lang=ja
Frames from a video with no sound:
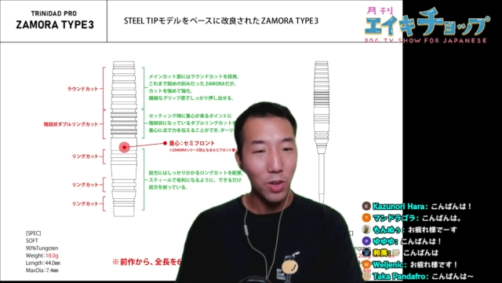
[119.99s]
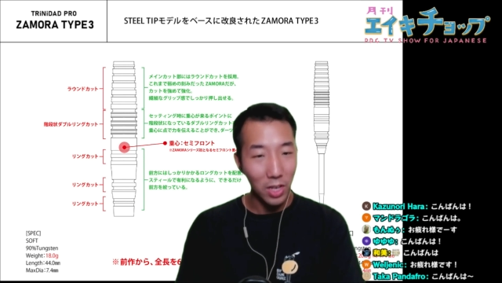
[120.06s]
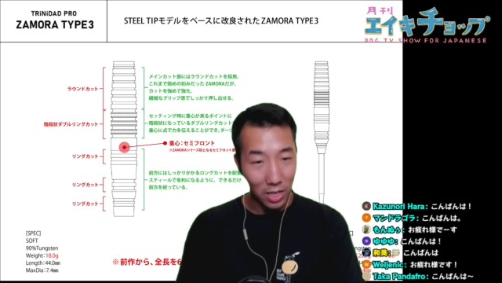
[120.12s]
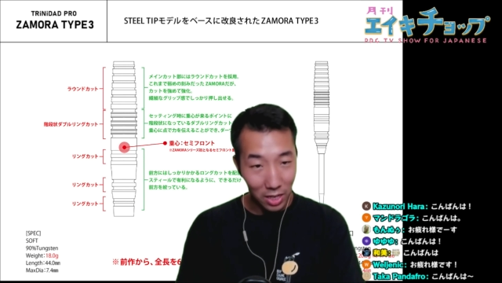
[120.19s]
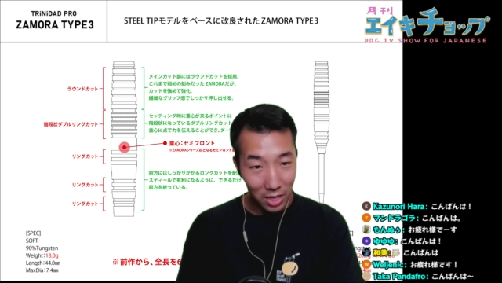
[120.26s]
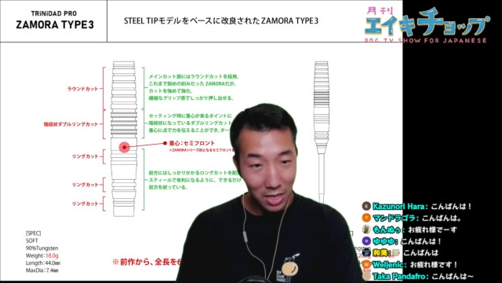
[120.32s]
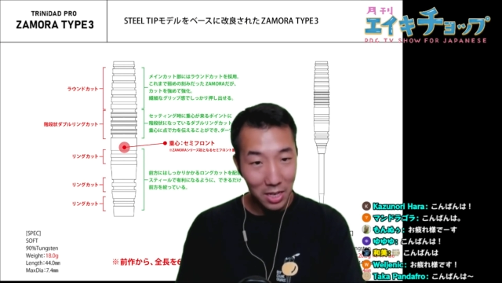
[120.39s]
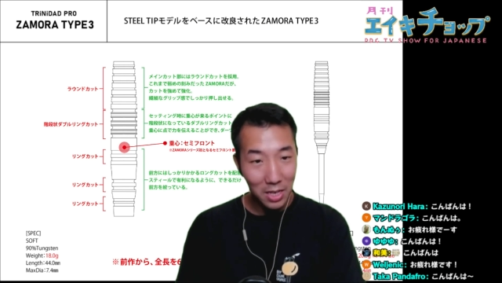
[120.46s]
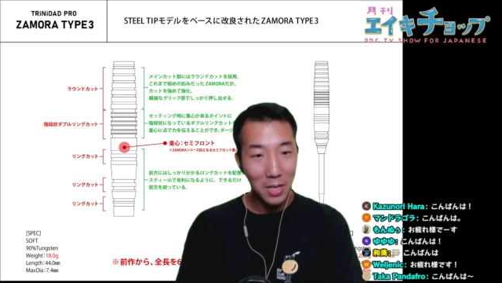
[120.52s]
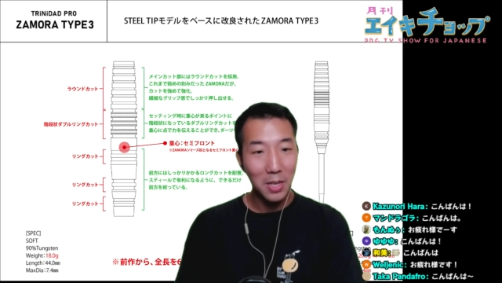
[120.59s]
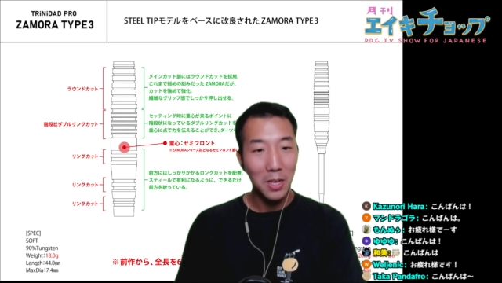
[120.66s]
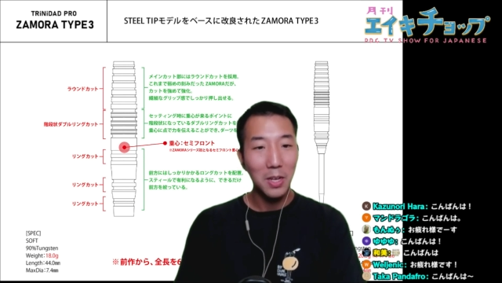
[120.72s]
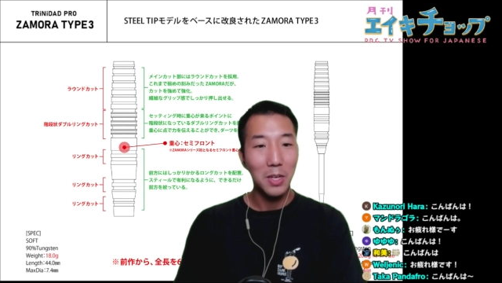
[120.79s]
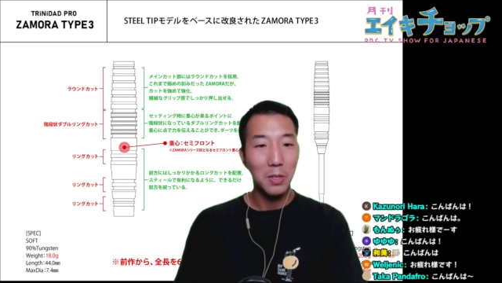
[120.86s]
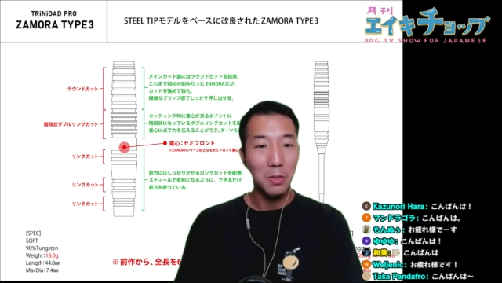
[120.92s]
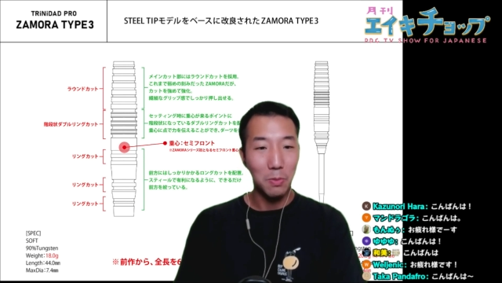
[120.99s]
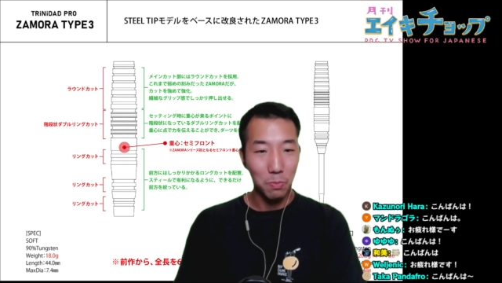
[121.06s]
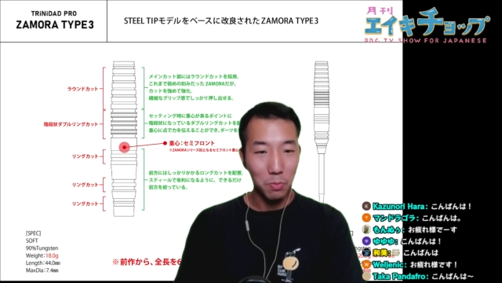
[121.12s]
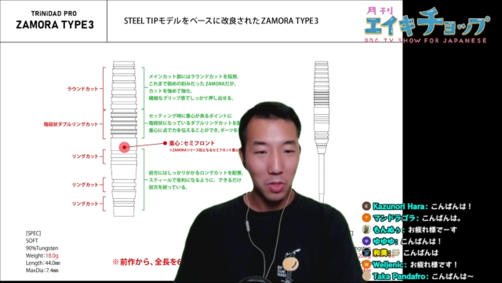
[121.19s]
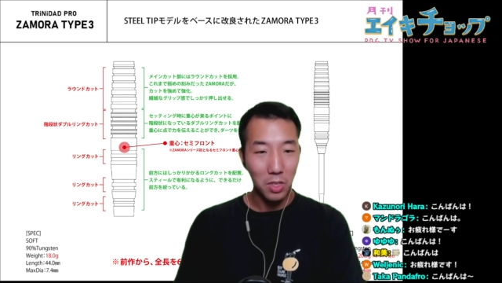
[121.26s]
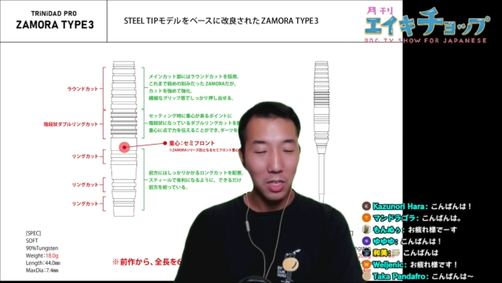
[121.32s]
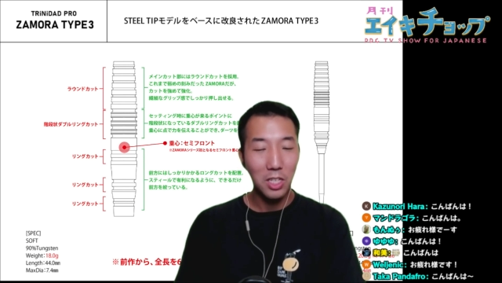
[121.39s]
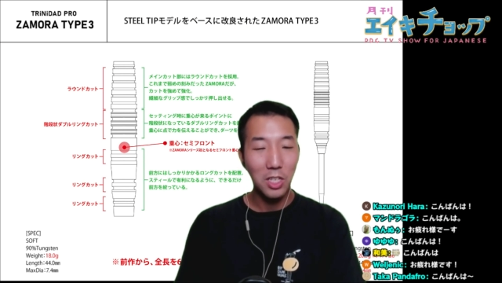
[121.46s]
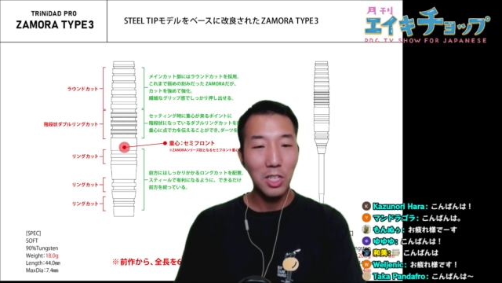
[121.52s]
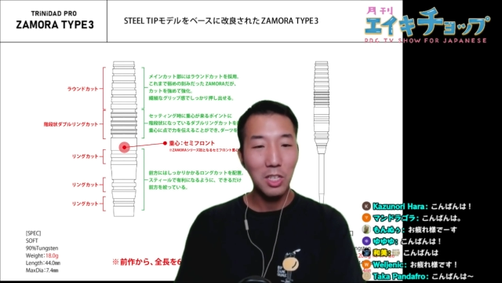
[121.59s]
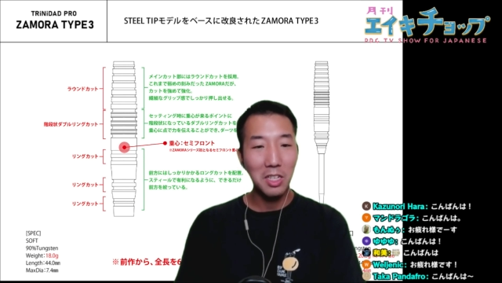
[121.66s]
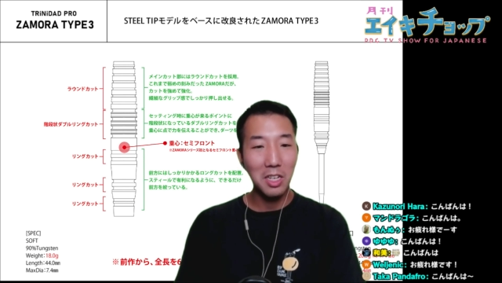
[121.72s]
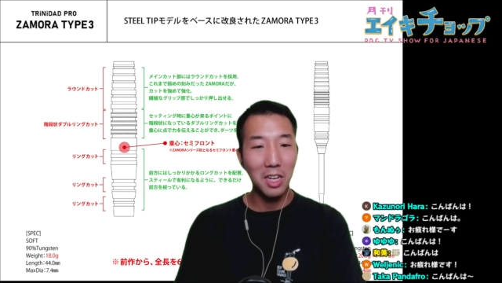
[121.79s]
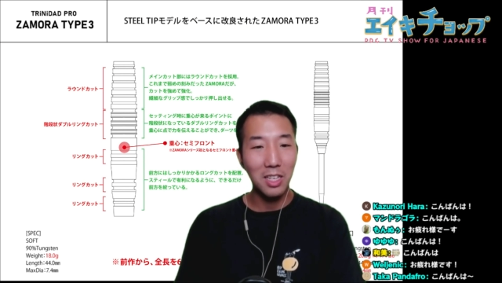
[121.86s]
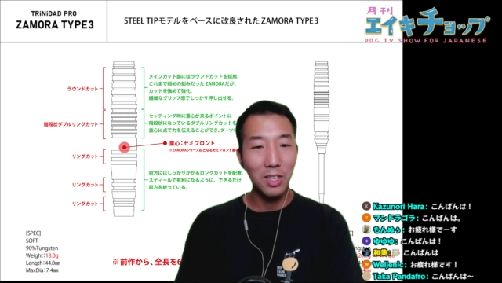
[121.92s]
いい、うん、1
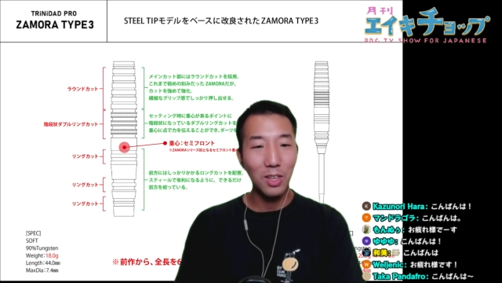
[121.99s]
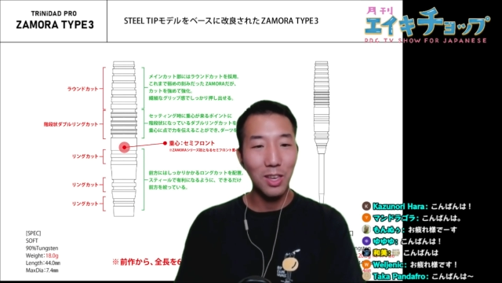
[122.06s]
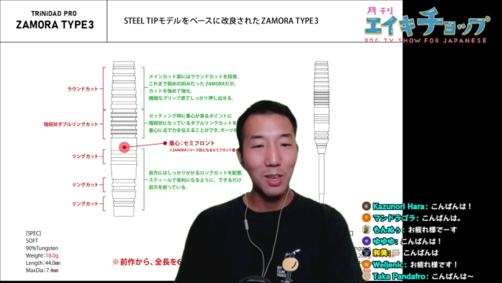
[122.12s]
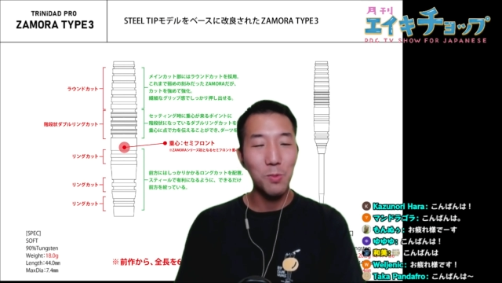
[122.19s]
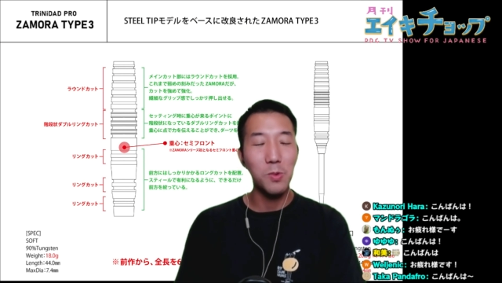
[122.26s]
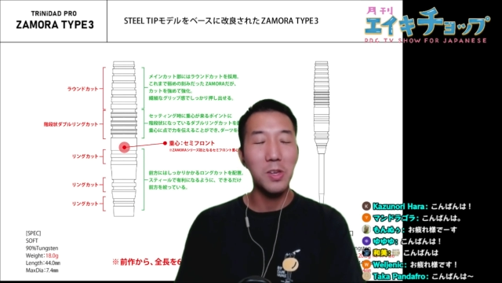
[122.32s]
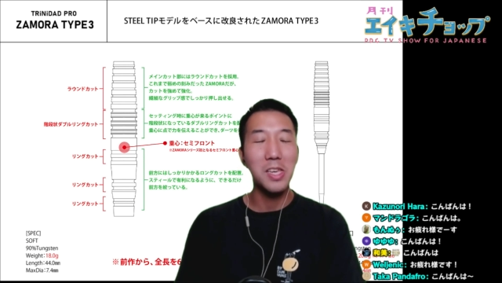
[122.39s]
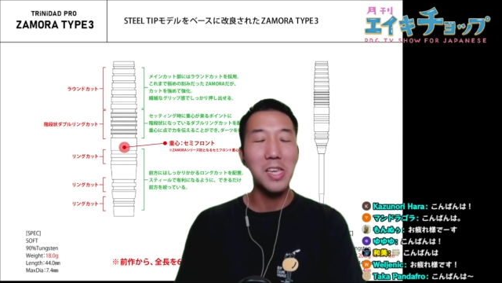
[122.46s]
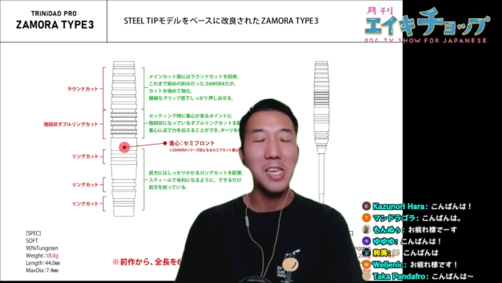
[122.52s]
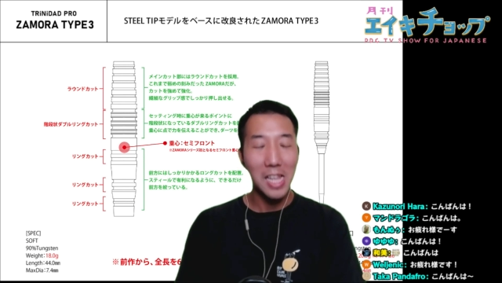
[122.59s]
使った時もいい